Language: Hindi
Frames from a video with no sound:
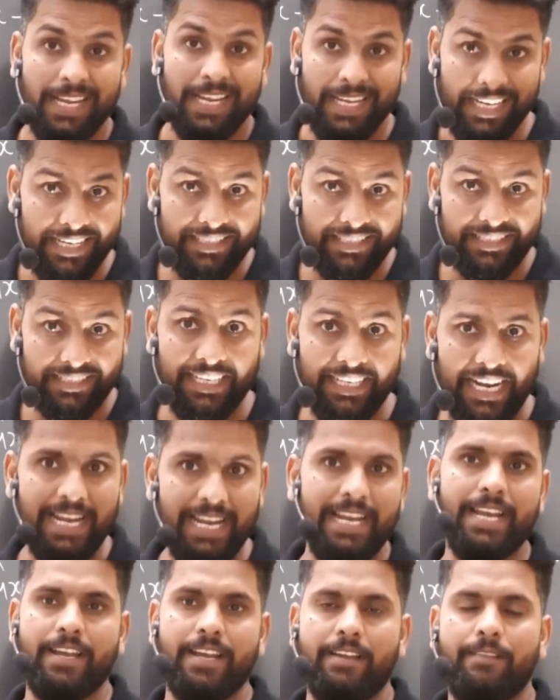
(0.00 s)
इजी
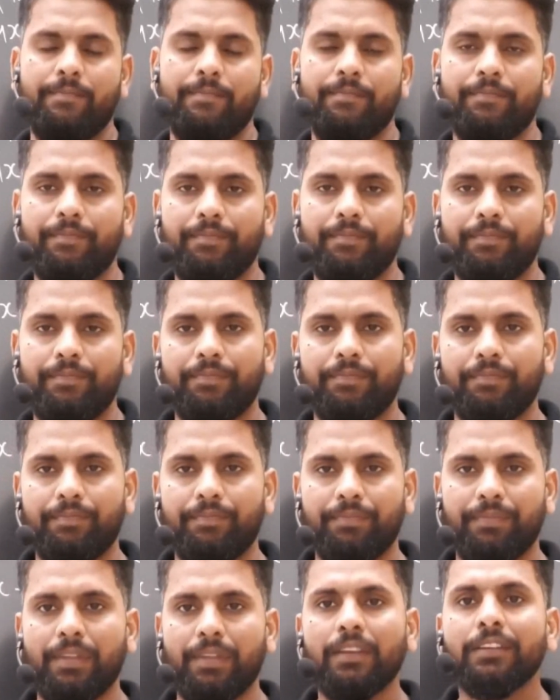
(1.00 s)
नहीं है
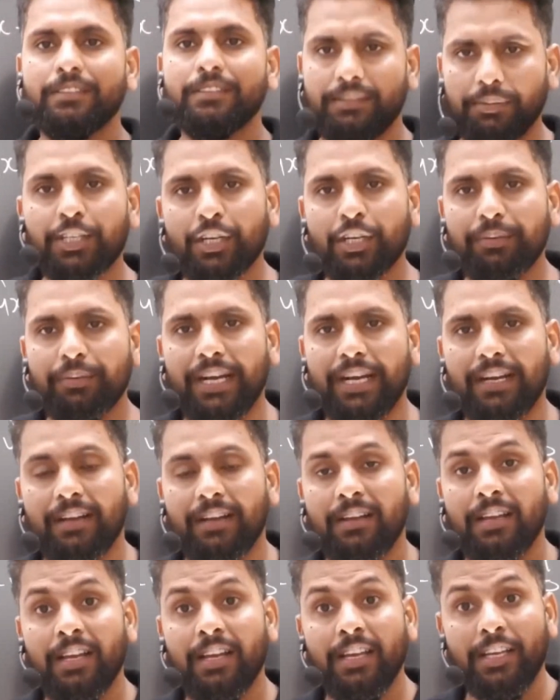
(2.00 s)
समझ लो बेटा
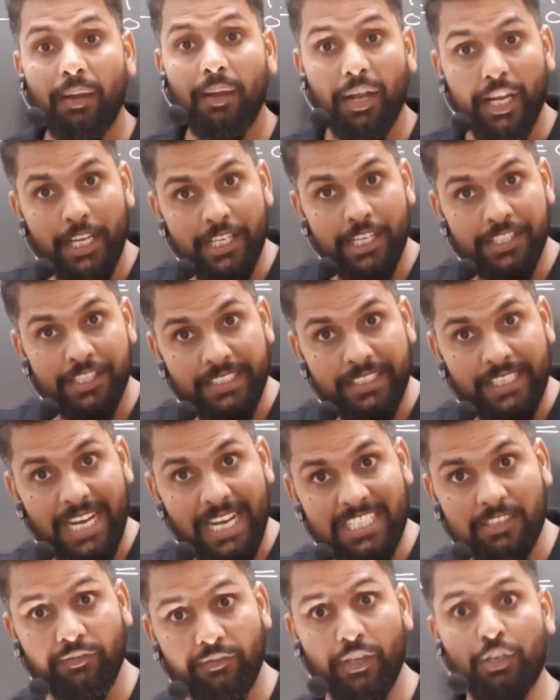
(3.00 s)
ये इजी
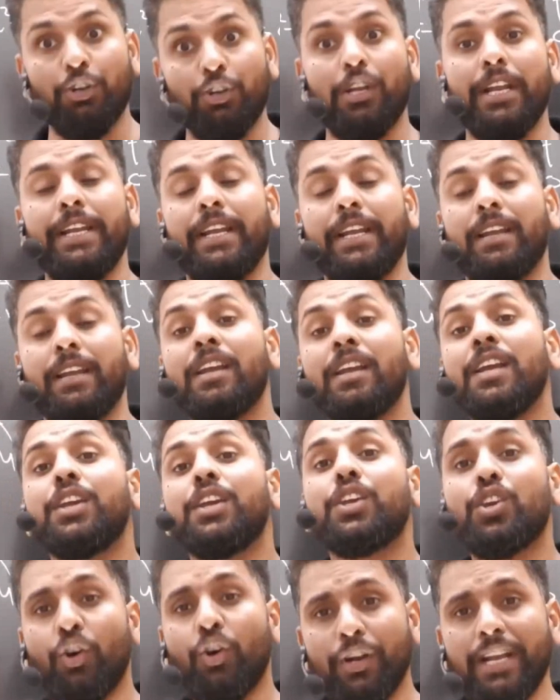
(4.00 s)
टास्क बिल्कुल नहीं है
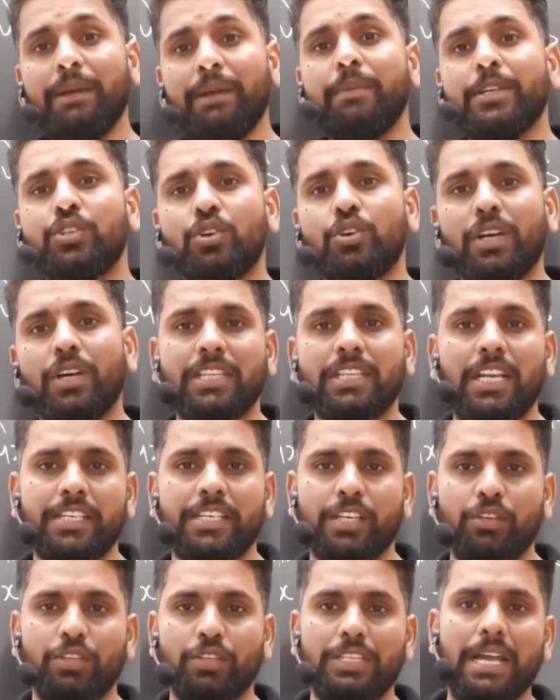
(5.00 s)
क्यों नहीं बच्चों का
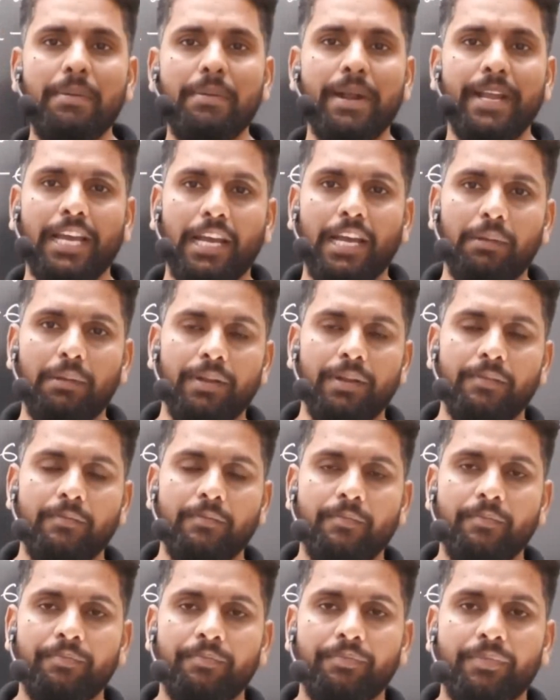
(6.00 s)
सिलेक्शन होता है मेडिकल में
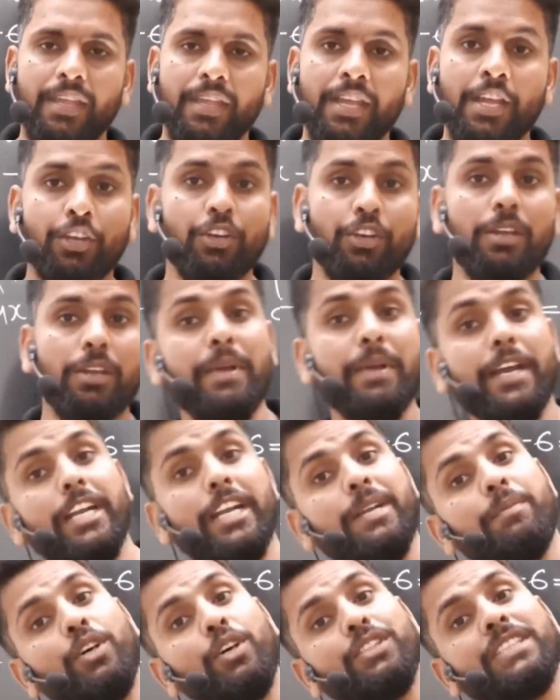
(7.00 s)
क्योंकि
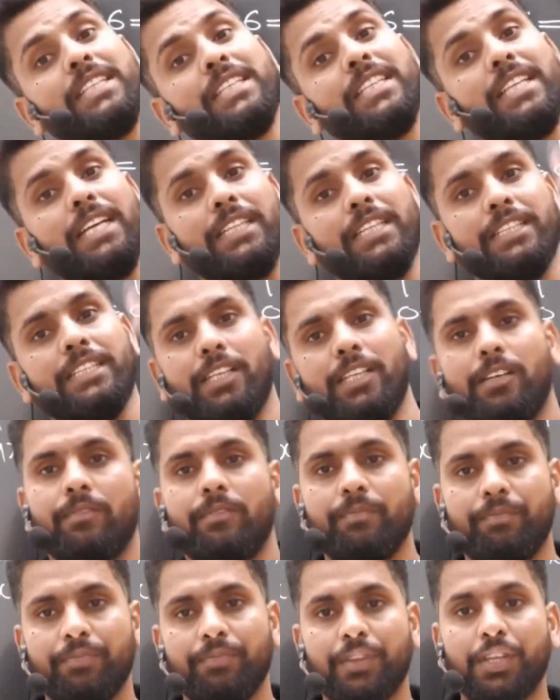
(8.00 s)
मेरिट बहुत ज्यादा जाती है
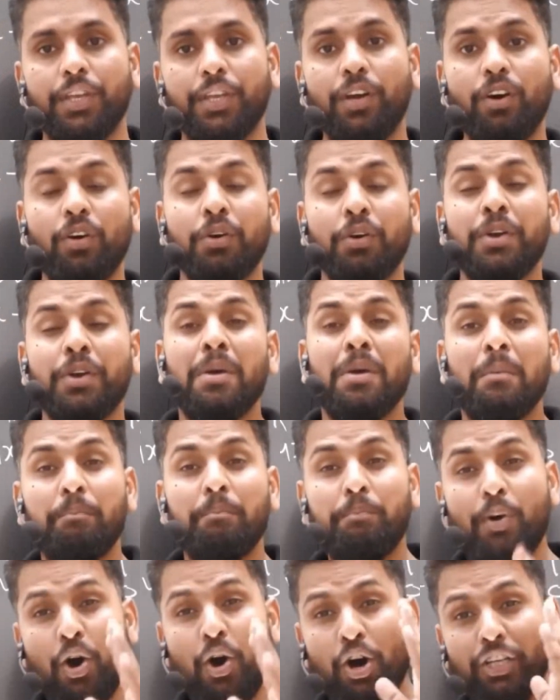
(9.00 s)
क्यों
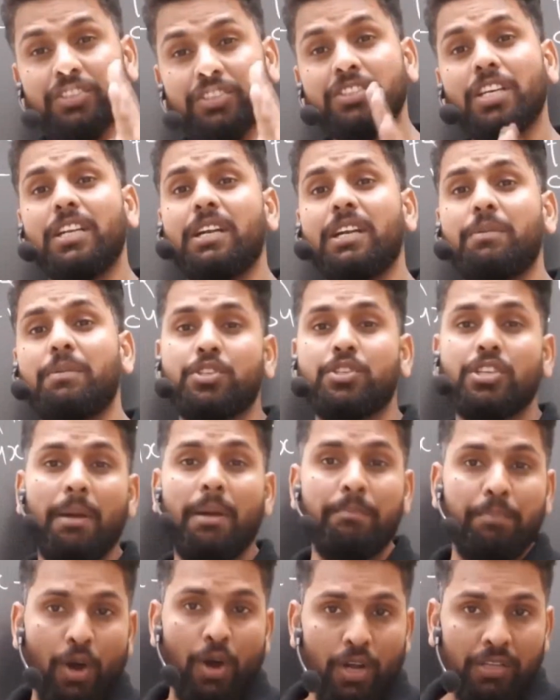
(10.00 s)
बहुत सारा बच्चा
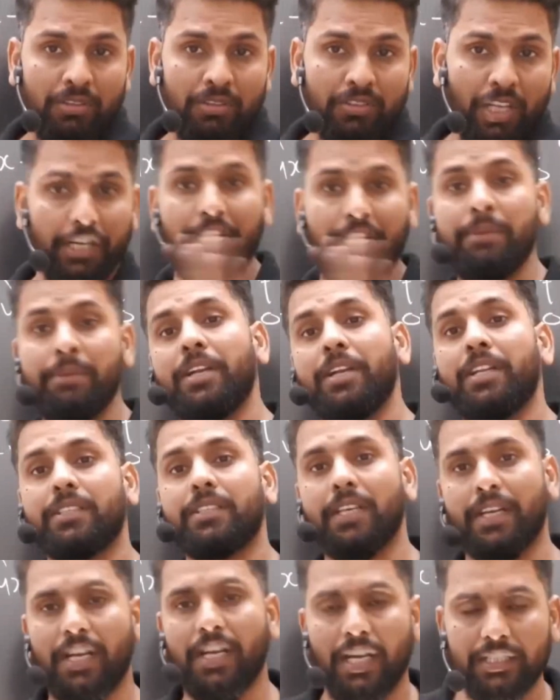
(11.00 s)
बहुत तगड़ी मेहनत
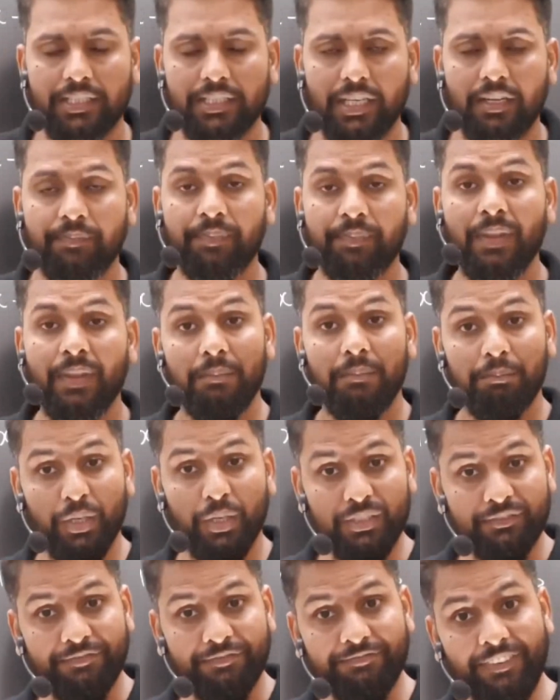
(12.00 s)
करके आता है
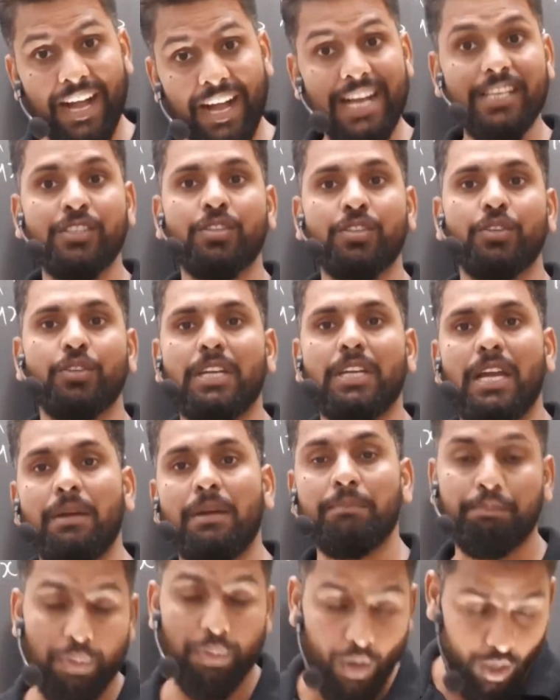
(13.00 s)
बहुत फास्ट होता है
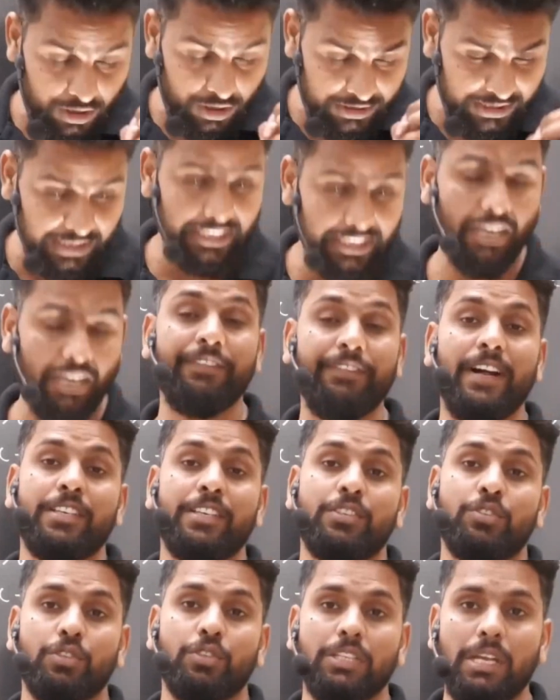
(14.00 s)
बहुत ज्यादा
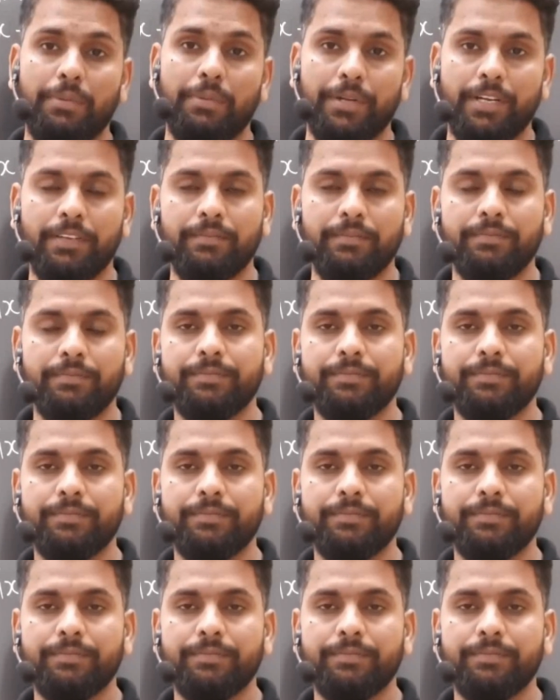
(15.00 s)
फास्ट होता है बेटा